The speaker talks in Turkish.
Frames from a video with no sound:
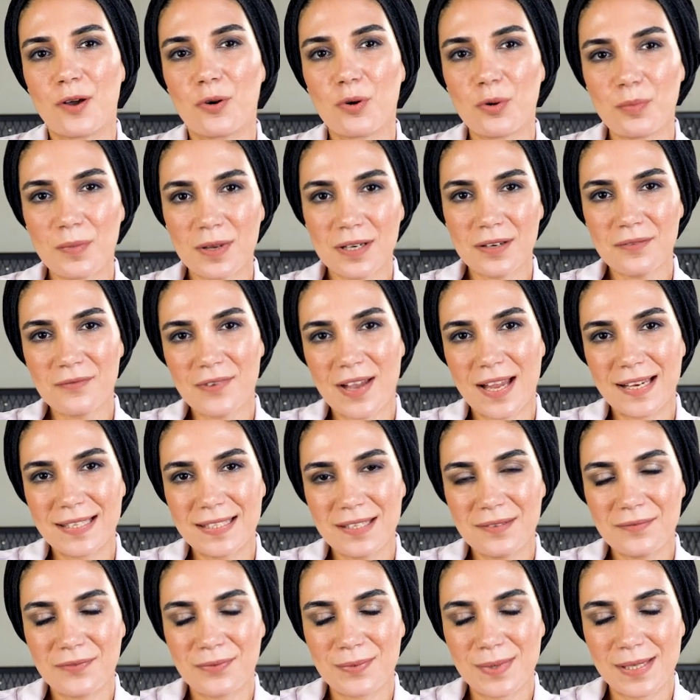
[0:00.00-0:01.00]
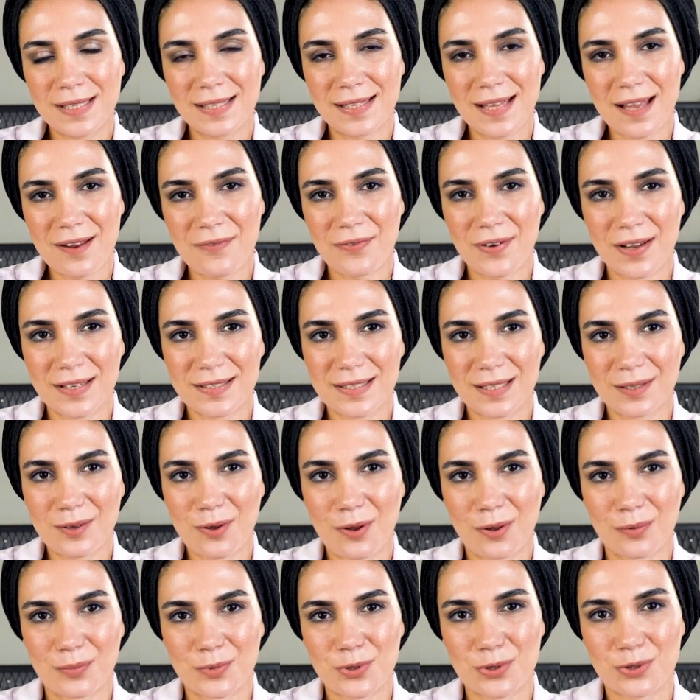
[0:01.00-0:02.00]
Umarım verdiğim bilgiler faydalı
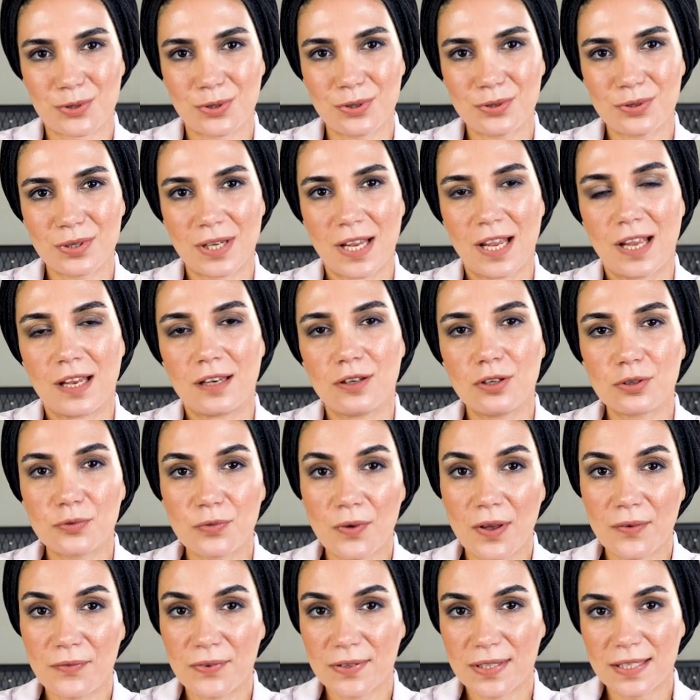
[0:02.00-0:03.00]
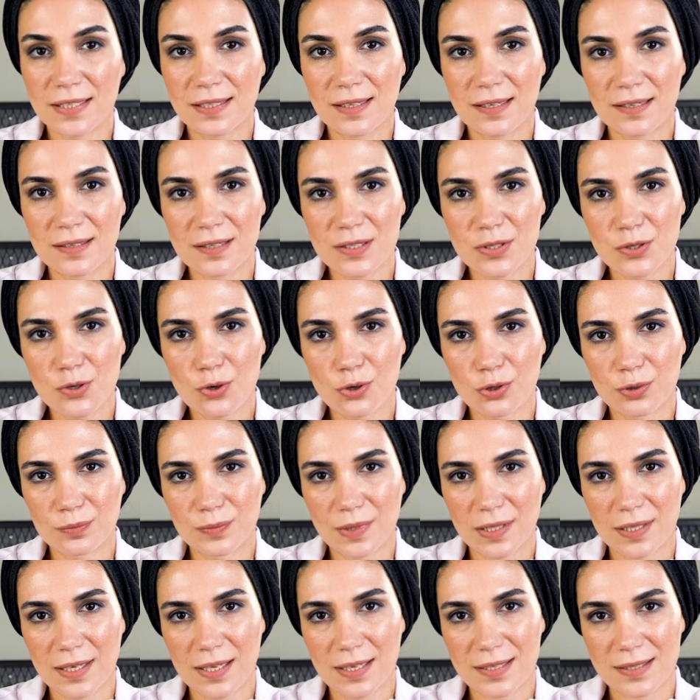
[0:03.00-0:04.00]
olmuştur. Lütfen fikirlerinizi
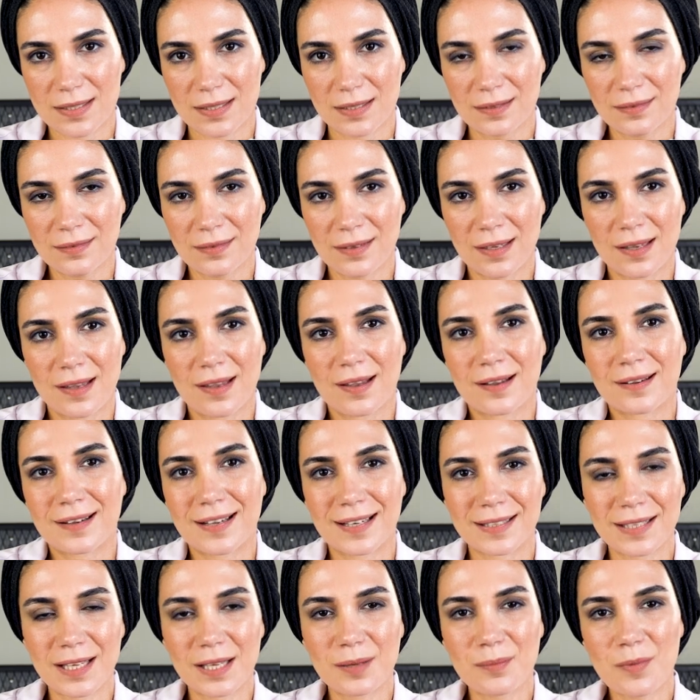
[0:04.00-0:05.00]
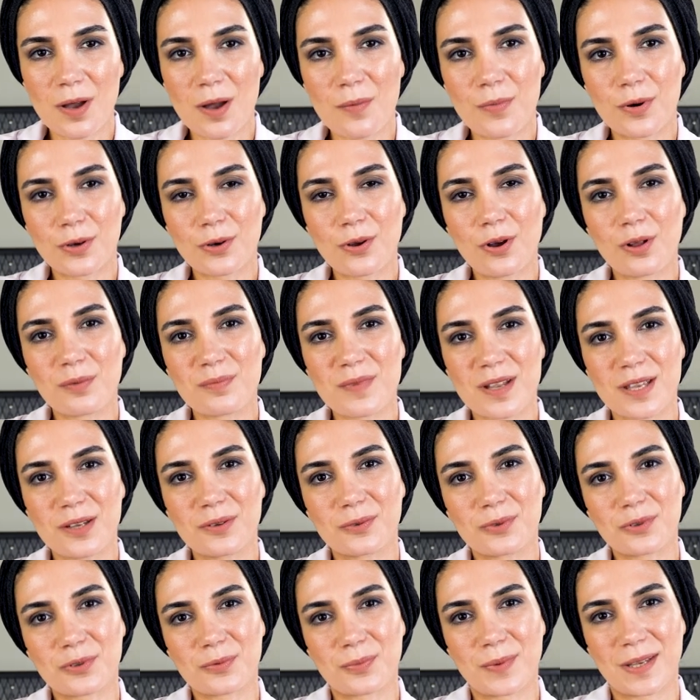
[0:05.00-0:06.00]
yorumlara yazın. Kanalıma abone olmayı
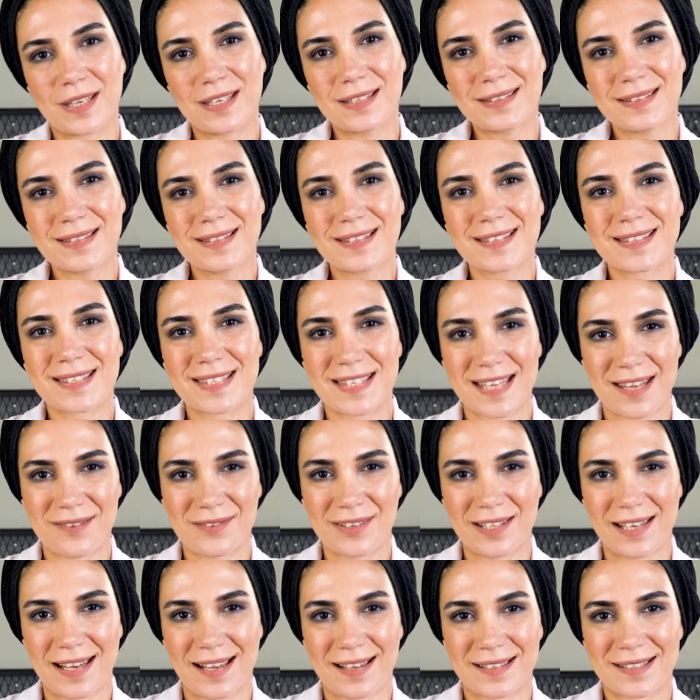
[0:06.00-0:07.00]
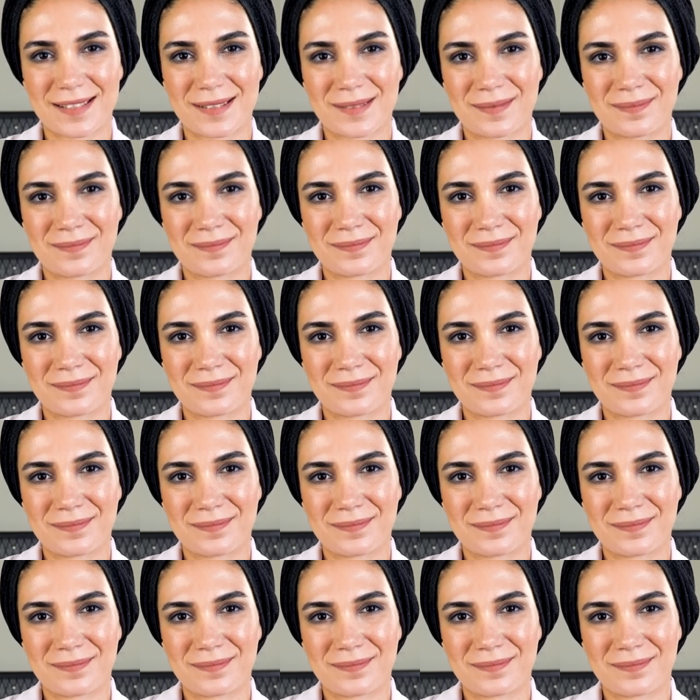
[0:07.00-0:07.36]
unutmayın. Sevgiler.